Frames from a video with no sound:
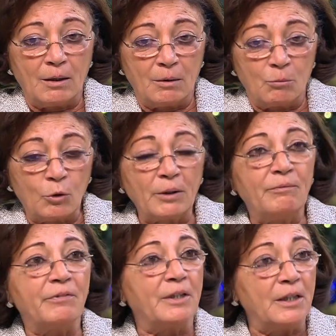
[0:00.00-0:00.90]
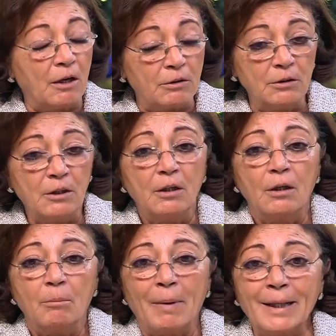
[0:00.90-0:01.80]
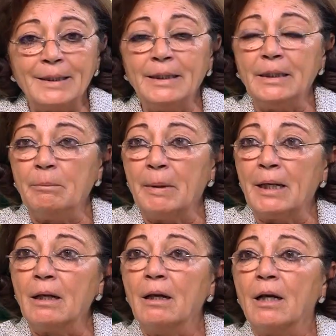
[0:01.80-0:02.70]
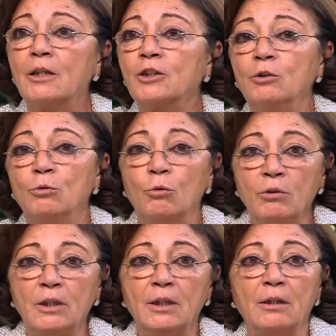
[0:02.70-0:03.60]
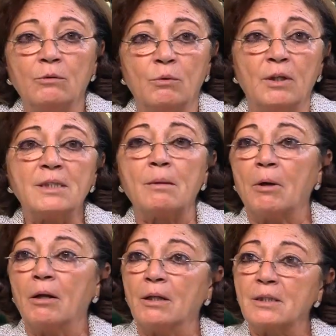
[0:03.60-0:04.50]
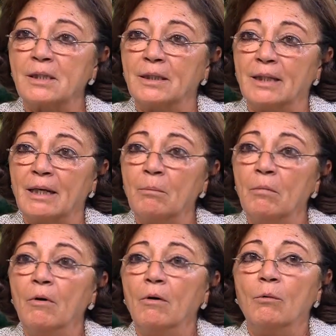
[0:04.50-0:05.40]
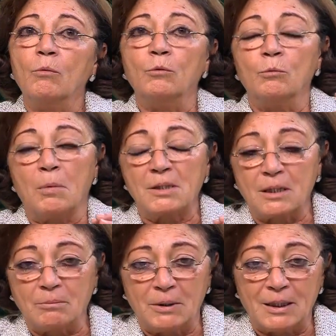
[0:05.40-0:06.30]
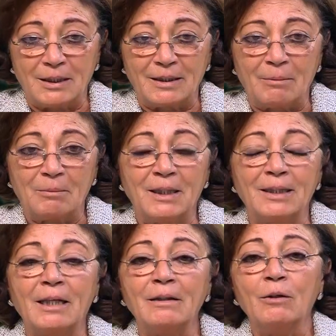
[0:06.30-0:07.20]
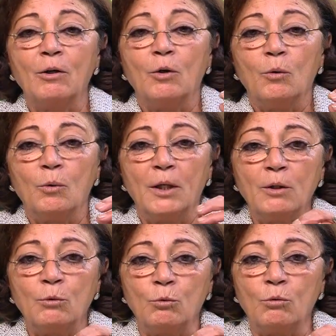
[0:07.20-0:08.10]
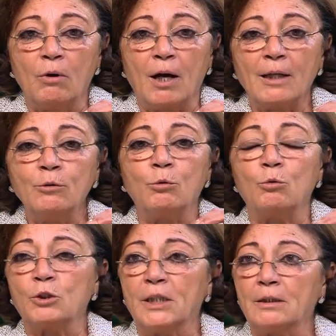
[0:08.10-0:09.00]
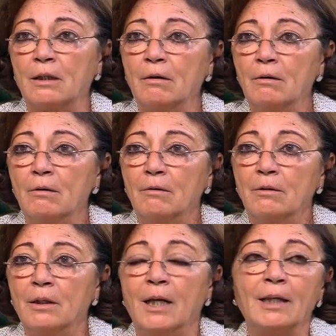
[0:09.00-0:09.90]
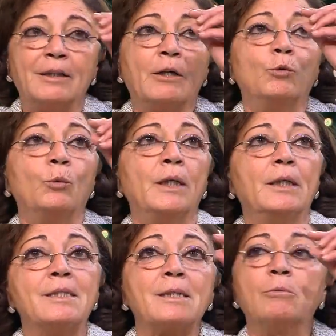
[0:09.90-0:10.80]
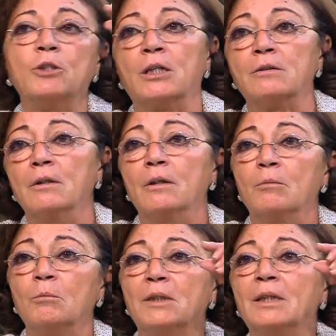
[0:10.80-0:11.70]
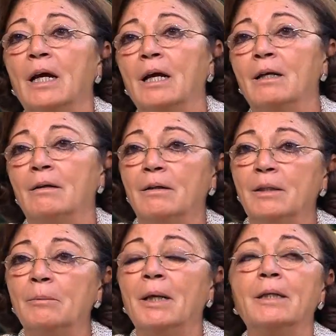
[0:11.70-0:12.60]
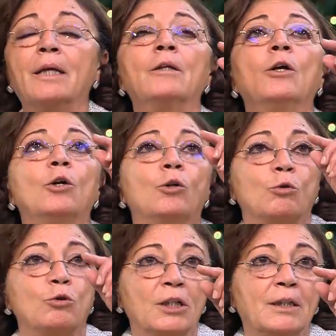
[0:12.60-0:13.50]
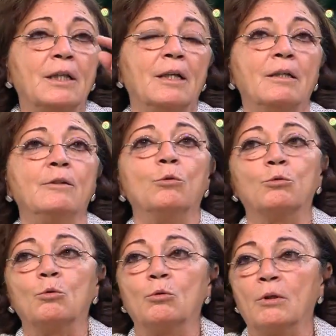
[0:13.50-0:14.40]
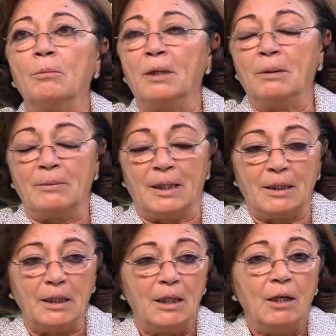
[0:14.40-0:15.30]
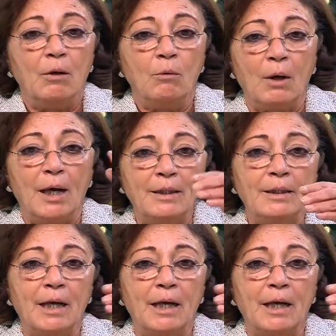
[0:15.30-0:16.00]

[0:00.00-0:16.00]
مقيم في الرياض بعت لي ايميل عشان يقول لي انه لسه مخلص الكتاب وانه انبسط من الكتاب جدا وانه عنده روشتة يعني حتى عنوان السبجكت بتاع الايميل كان روشتة للدكتور ابراهيم ناجي وقال لي